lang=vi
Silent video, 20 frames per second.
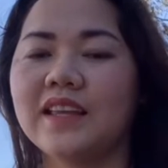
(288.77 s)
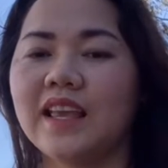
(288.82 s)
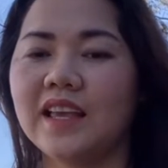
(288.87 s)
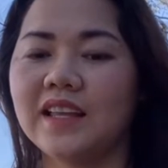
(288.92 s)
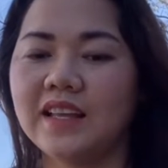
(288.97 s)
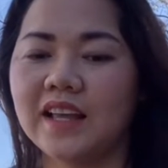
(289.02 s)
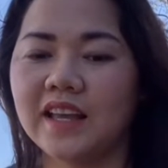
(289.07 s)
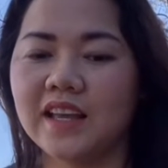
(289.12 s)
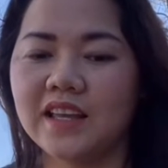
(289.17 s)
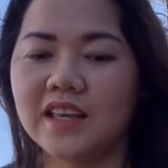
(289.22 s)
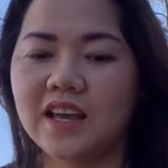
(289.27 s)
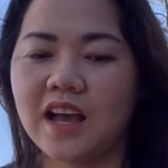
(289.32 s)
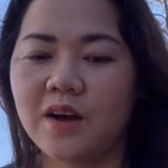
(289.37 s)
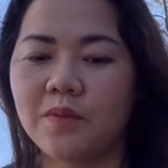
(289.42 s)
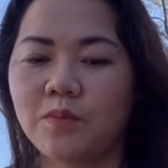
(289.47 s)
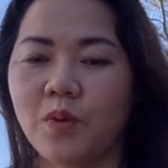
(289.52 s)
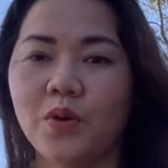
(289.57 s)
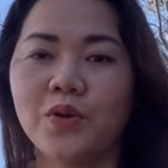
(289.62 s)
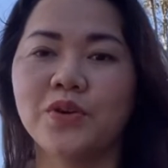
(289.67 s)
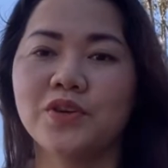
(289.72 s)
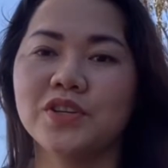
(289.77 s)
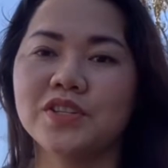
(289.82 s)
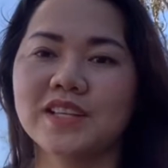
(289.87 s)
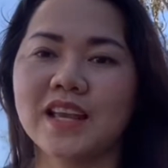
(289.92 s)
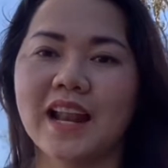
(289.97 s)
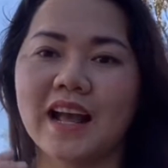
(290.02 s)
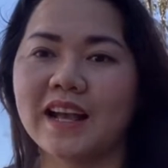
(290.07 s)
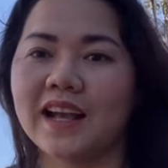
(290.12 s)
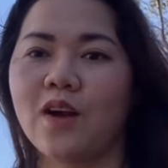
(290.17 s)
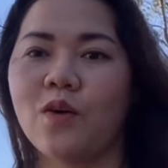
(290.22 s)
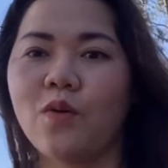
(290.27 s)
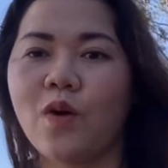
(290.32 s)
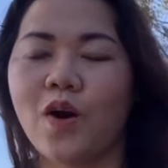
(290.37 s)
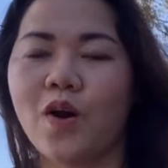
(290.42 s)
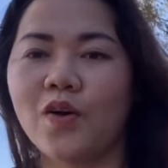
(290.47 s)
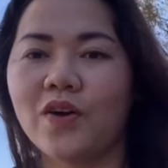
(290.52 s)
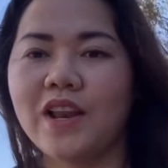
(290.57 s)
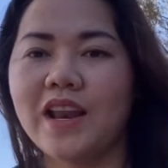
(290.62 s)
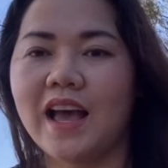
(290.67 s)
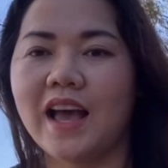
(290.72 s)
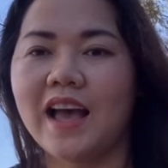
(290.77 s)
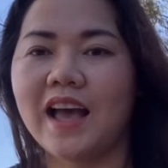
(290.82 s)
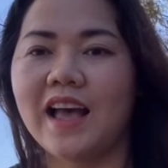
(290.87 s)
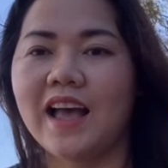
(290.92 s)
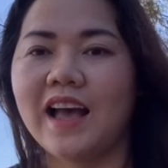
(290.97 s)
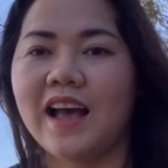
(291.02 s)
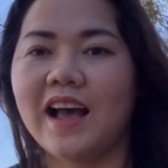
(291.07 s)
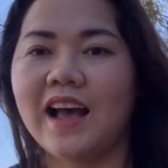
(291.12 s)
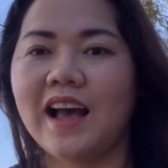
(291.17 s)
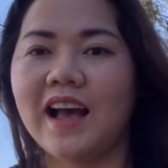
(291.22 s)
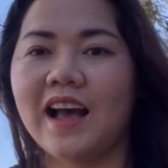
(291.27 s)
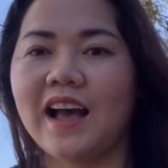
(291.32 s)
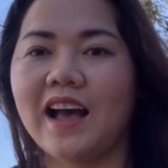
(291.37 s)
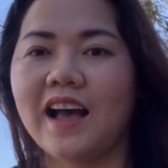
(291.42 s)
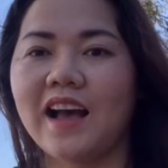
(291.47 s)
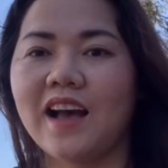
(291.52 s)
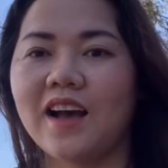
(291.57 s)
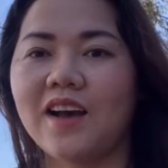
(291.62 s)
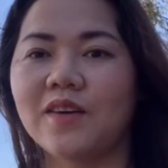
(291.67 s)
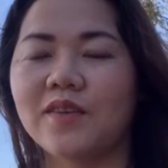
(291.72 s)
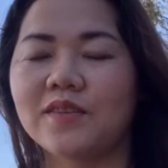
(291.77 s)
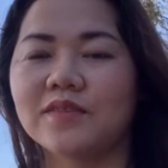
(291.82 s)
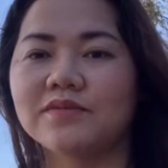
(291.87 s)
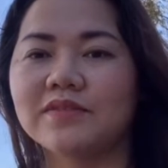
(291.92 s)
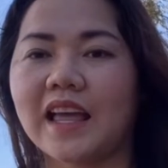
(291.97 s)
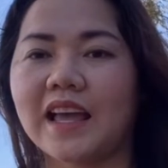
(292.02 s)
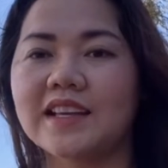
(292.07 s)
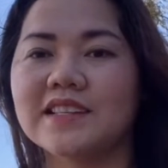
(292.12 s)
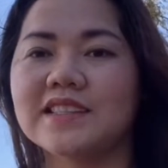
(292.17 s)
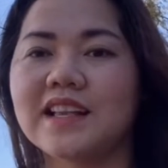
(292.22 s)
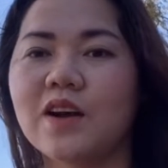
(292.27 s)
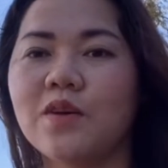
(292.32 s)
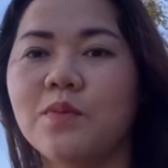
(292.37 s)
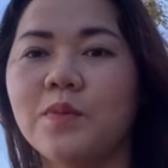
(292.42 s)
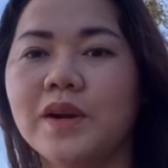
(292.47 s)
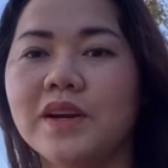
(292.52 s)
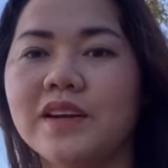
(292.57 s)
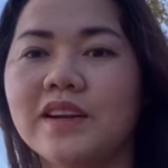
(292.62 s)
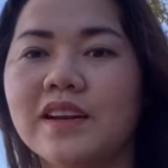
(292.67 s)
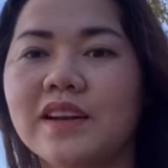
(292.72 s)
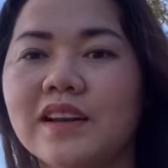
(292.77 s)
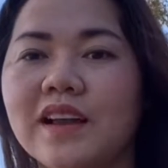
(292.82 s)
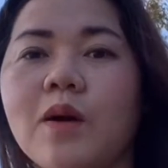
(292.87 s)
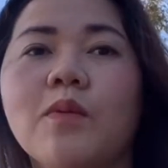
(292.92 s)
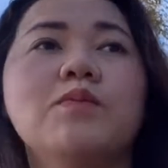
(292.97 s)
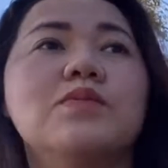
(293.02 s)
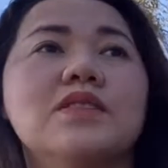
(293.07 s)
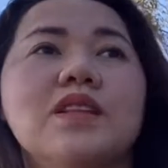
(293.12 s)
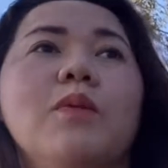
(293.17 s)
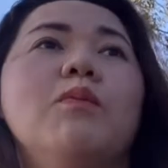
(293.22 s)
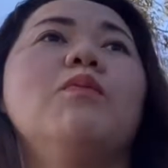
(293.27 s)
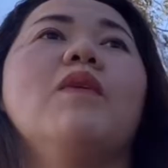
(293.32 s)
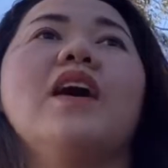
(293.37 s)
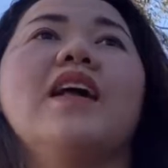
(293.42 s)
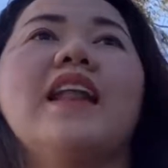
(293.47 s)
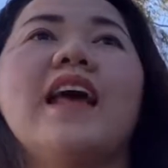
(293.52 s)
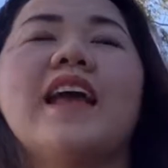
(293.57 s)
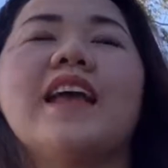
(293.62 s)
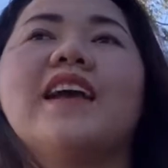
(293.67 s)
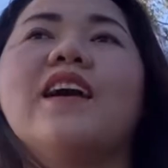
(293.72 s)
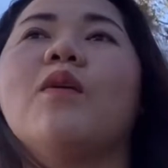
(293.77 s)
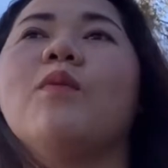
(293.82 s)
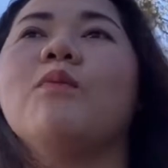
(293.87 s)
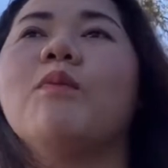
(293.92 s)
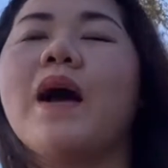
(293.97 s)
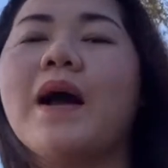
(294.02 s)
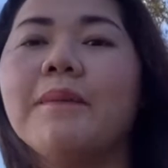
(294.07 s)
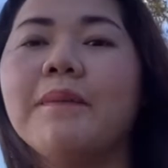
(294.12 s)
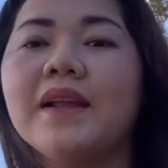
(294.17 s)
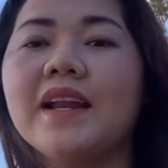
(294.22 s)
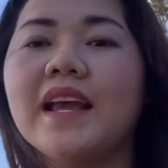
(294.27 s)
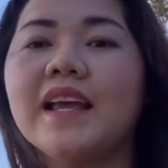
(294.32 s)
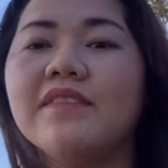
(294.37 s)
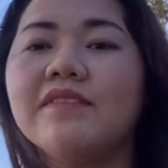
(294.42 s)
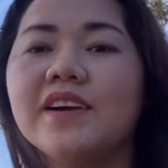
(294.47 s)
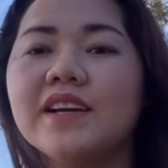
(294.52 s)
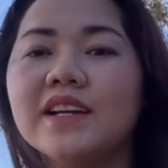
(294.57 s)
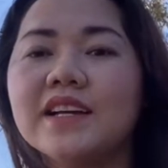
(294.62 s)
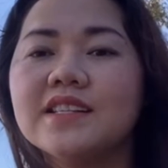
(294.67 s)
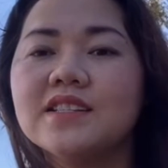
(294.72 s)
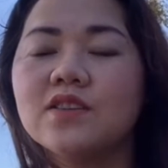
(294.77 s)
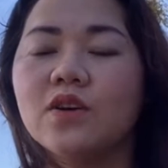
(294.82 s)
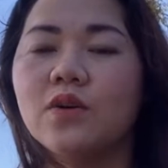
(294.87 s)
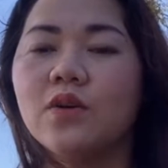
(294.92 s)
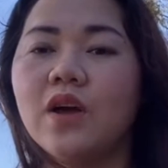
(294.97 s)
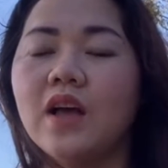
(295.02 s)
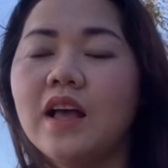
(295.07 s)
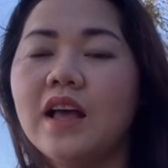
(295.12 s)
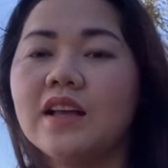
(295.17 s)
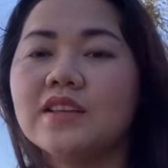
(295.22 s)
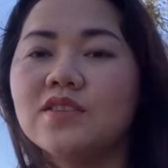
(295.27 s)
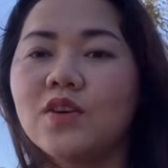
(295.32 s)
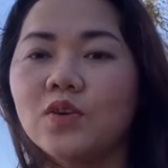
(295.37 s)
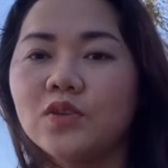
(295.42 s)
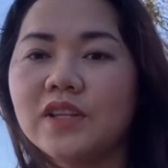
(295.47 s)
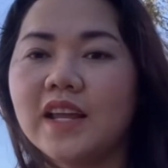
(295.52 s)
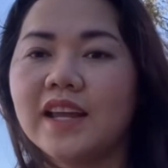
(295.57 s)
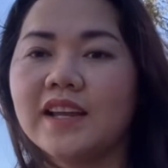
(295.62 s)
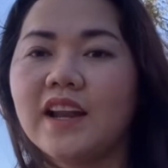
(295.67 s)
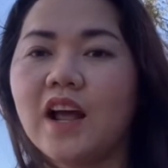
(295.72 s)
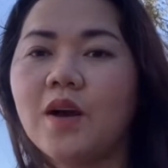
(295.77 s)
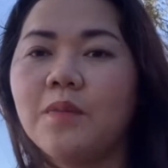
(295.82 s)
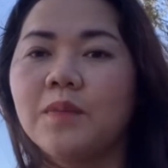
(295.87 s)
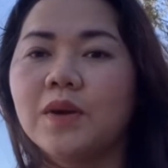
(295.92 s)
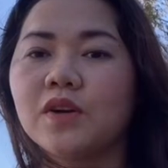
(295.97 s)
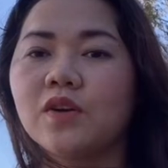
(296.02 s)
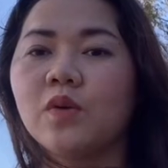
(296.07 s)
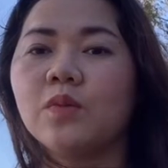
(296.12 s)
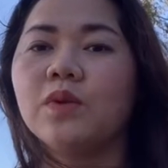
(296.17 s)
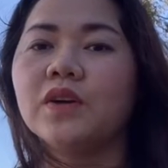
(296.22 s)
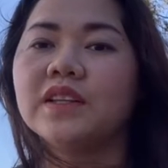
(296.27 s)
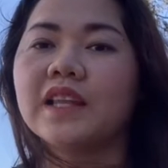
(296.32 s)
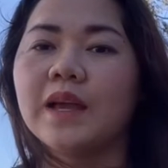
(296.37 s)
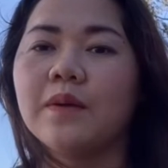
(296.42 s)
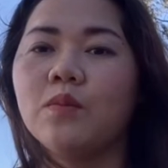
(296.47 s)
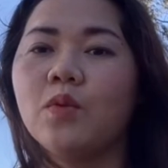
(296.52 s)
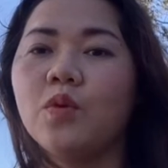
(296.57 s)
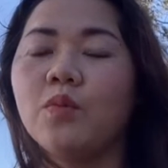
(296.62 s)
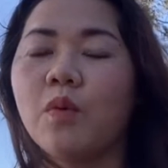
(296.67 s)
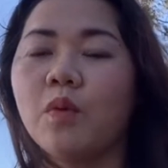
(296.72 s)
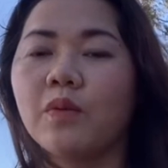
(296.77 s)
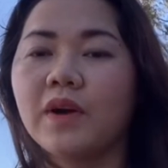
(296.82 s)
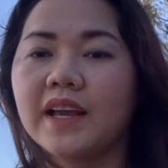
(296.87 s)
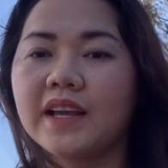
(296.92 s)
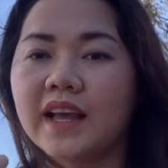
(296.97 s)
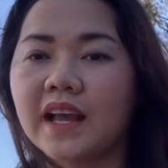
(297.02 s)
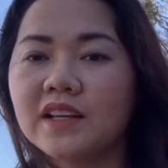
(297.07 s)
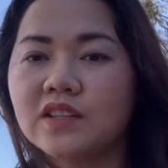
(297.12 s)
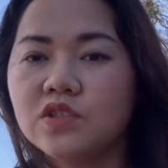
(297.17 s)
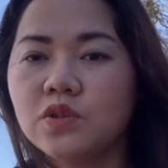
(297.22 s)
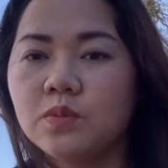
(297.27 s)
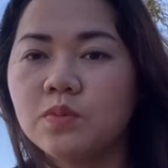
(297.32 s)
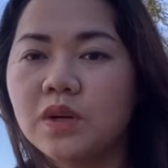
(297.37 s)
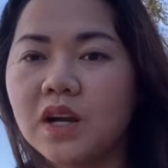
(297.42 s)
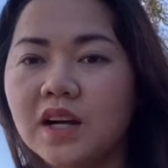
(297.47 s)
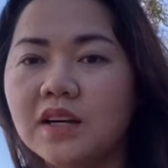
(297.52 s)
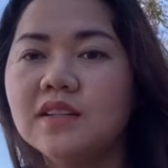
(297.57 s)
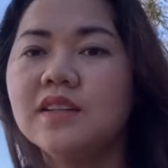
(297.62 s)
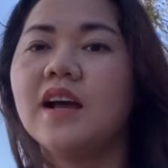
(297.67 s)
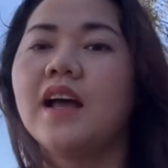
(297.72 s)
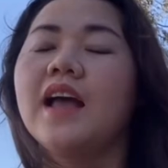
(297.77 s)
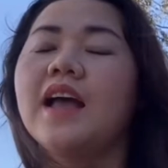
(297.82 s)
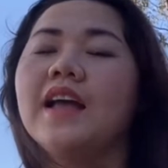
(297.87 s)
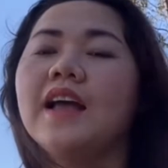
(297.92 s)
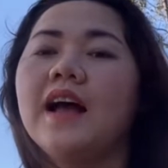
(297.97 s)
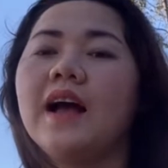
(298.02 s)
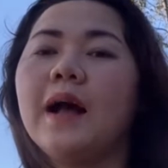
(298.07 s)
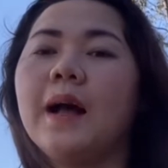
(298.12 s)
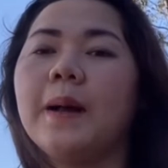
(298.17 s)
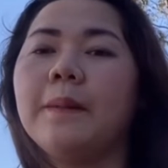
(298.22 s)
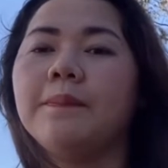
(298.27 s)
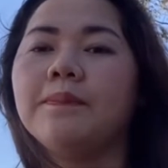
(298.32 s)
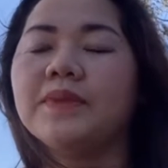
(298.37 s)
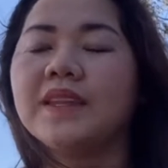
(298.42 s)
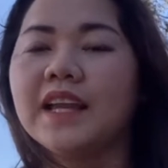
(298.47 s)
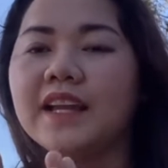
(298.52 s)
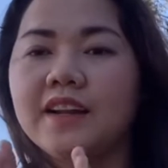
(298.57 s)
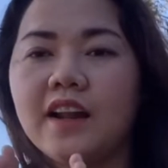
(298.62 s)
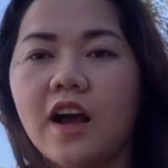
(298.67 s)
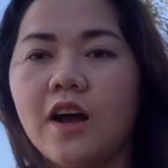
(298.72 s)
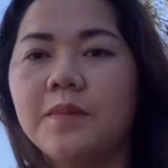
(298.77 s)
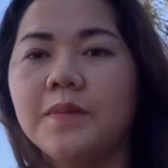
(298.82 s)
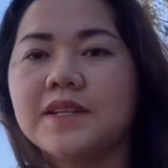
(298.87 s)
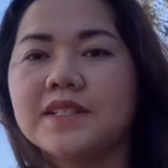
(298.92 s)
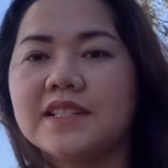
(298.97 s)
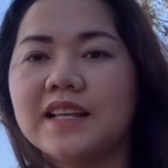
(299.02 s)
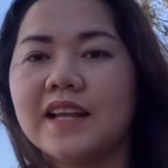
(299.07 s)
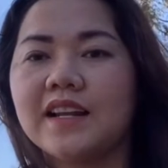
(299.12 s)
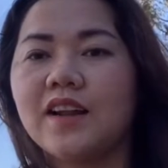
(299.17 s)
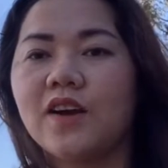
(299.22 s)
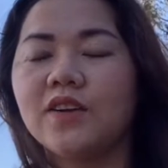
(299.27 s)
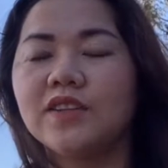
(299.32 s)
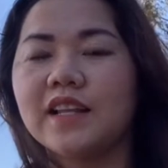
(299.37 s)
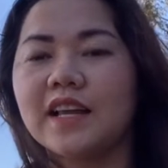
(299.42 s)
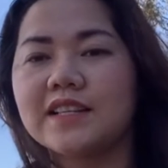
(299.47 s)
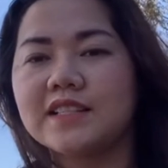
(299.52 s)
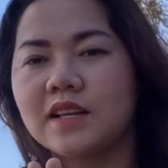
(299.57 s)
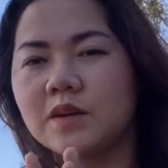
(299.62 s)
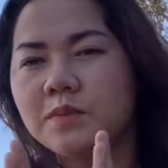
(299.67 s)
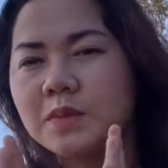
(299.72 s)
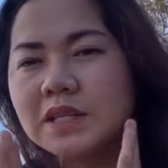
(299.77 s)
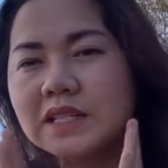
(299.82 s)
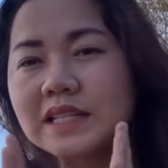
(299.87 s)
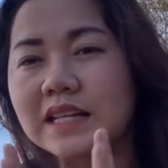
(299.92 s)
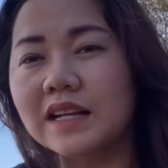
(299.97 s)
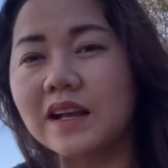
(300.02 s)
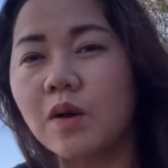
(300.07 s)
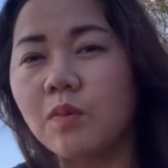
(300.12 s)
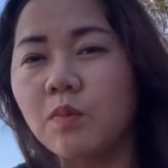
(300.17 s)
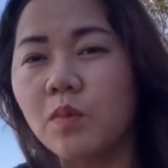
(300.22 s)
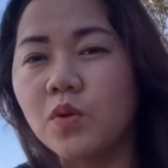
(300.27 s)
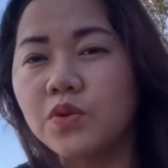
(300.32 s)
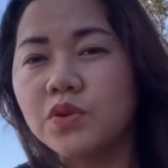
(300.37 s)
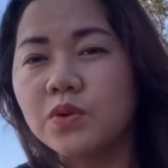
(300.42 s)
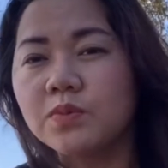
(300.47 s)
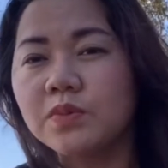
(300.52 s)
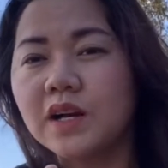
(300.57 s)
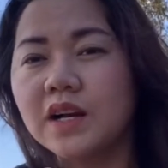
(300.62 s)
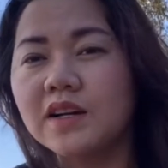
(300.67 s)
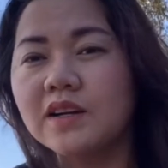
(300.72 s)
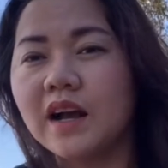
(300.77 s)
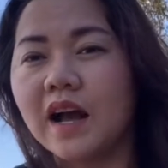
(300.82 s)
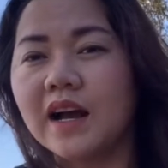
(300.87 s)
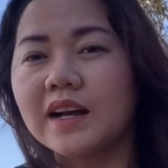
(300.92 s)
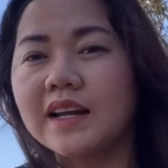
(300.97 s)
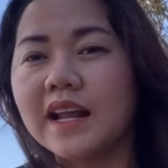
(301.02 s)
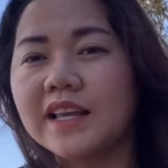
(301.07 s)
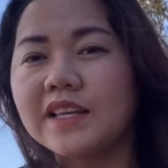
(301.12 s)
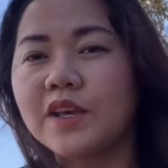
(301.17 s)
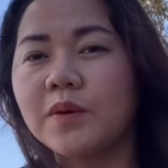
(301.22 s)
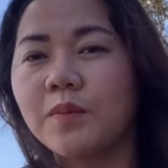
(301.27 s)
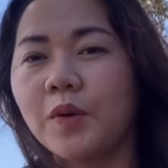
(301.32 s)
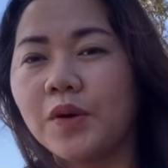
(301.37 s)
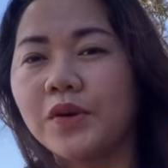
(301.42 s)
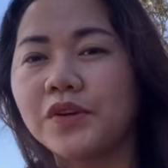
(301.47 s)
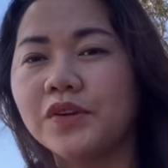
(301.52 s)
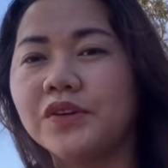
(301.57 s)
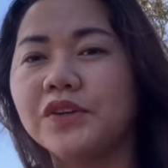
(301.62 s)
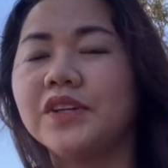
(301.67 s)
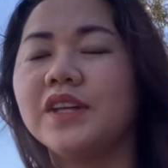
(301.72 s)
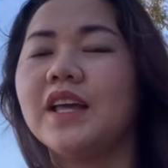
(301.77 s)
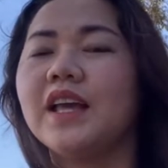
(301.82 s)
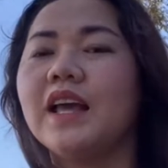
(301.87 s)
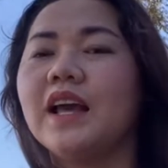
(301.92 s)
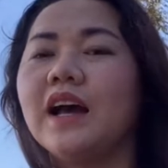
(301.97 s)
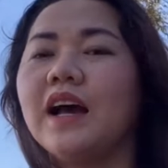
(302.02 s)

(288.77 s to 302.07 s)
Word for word: Vậy thì mọi người sẽ đặt câu hỏi là tại sao mình không sống ở đây, không bám ở đây. Với cái số tiền đó mình cũng có thể mua một cái căn chung cư. Cái đó mình sẽ nói tại sao mình sẽ không mua chung cư ở đây cho mọi người.